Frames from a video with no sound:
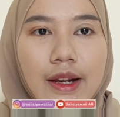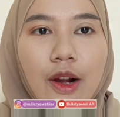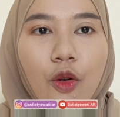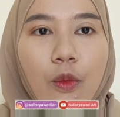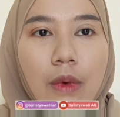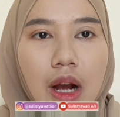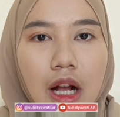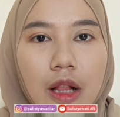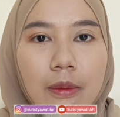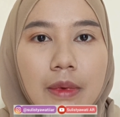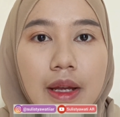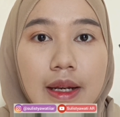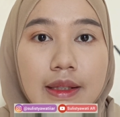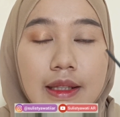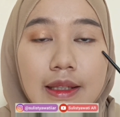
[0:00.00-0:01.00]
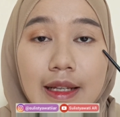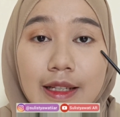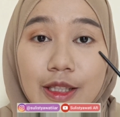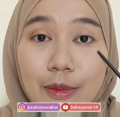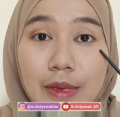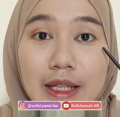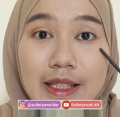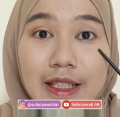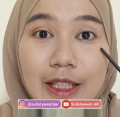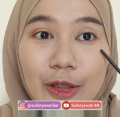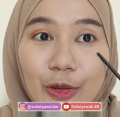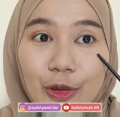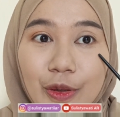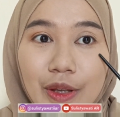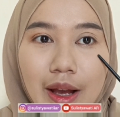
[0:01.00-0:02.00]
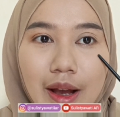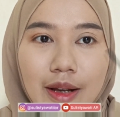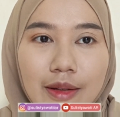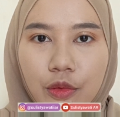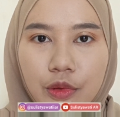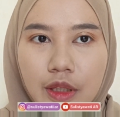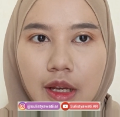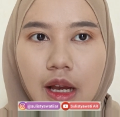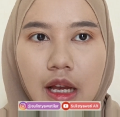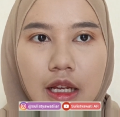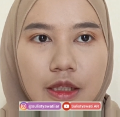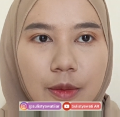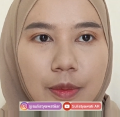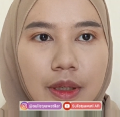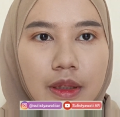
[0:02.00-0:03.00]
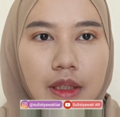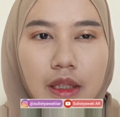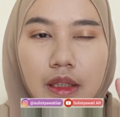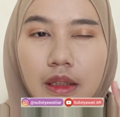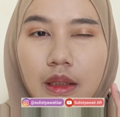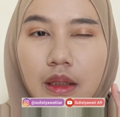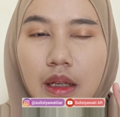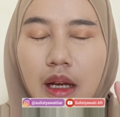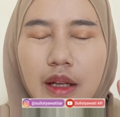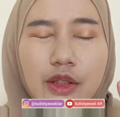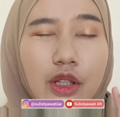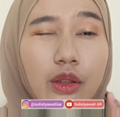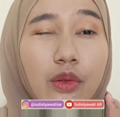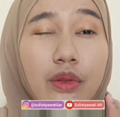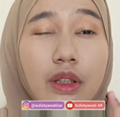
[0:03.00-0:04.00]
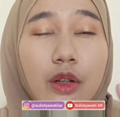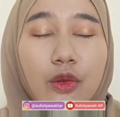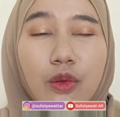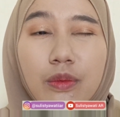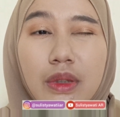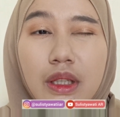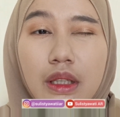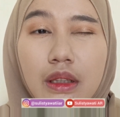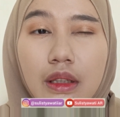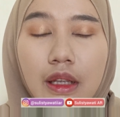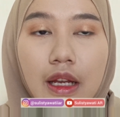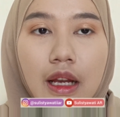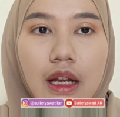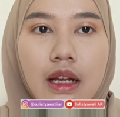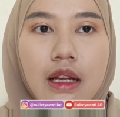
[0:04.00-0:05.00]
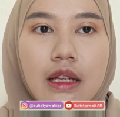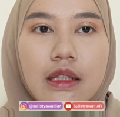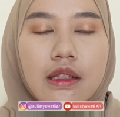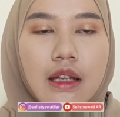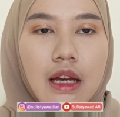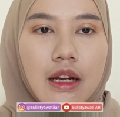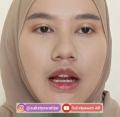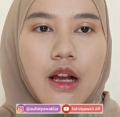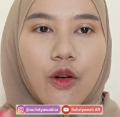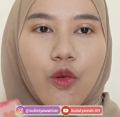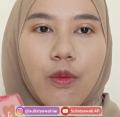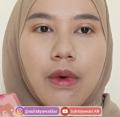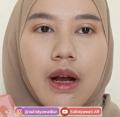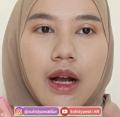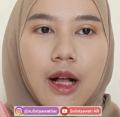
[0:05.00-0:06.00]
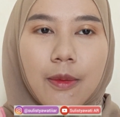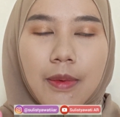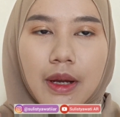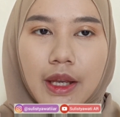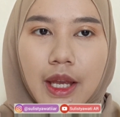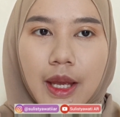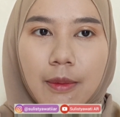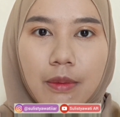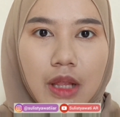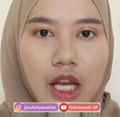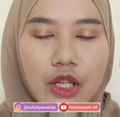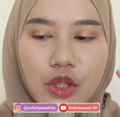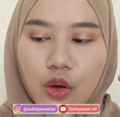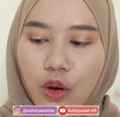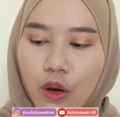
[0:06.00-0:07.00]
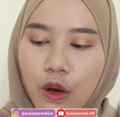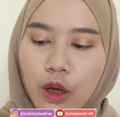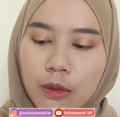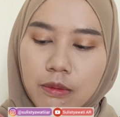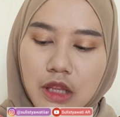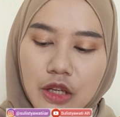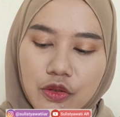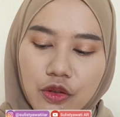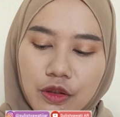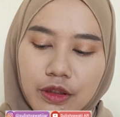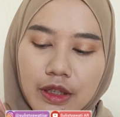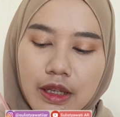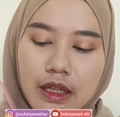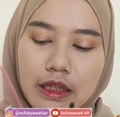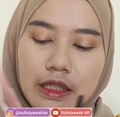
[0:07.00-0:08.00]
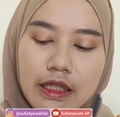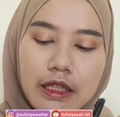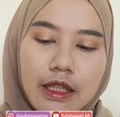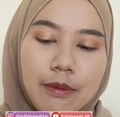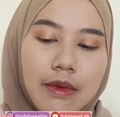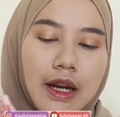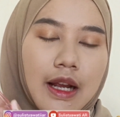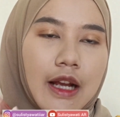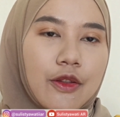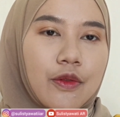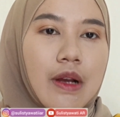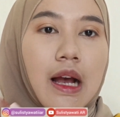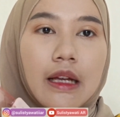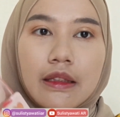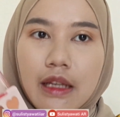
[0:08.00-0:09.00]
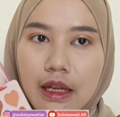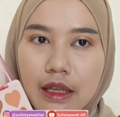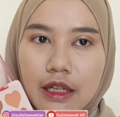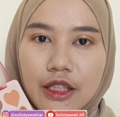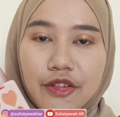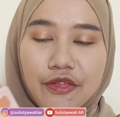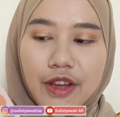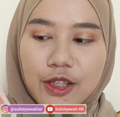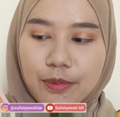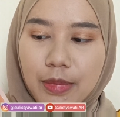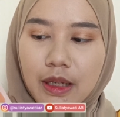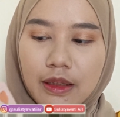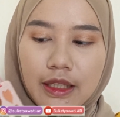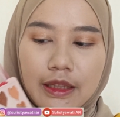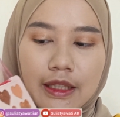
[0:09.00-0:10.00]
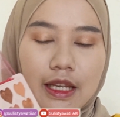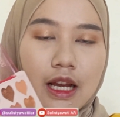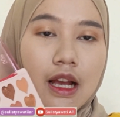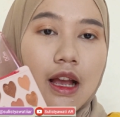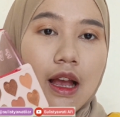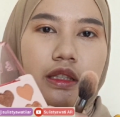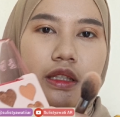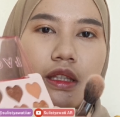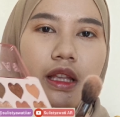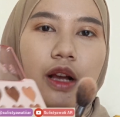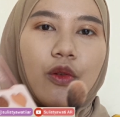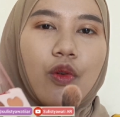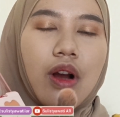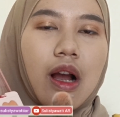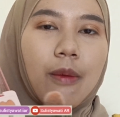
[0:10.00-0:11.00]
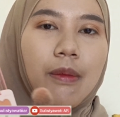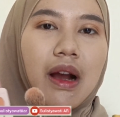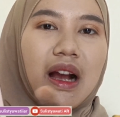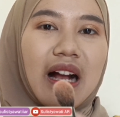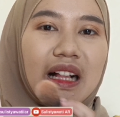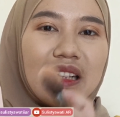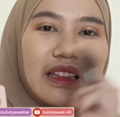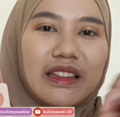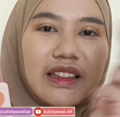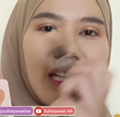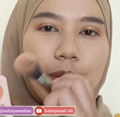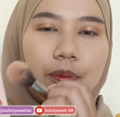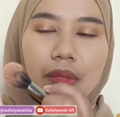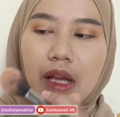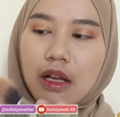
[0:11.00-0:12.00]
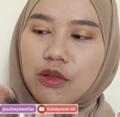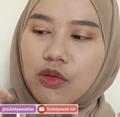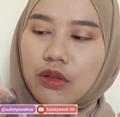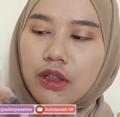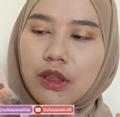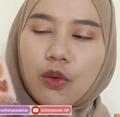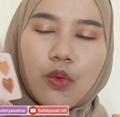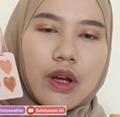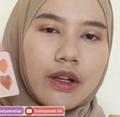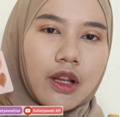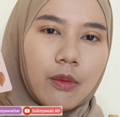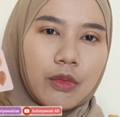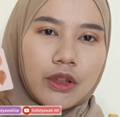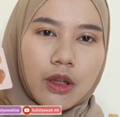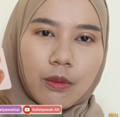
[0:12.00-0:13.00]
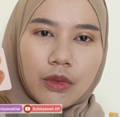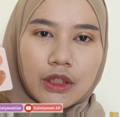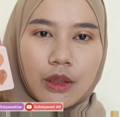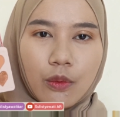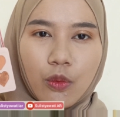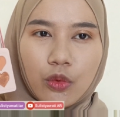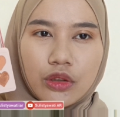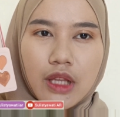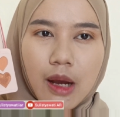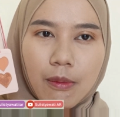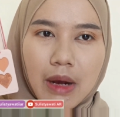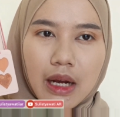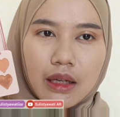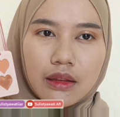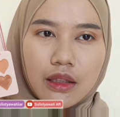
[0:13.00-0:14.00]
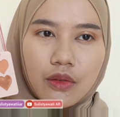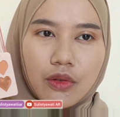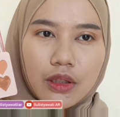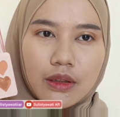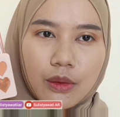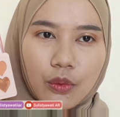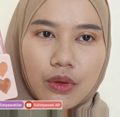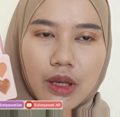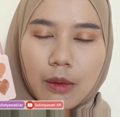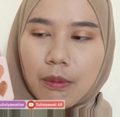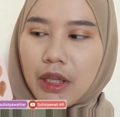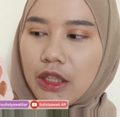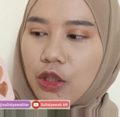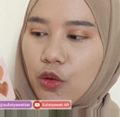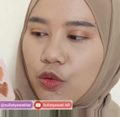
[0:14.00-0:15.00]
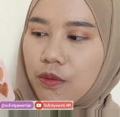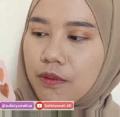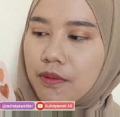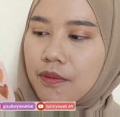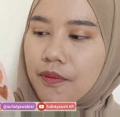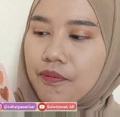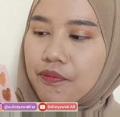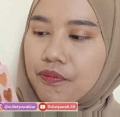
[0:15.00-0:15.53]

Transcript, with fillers: sekarang aku bakal beresin yang sebelah sini dulu ya Oke, ya udah seperti ini ya shadownya aku bikinnya sekarang aku bakal pakai blush on blush onnya di sini mereka juga ada ya di face palette-nya di sini aku nggak bakal tap ya soalnya ini warnanya bener-bener muda banget di kulit aku yang medium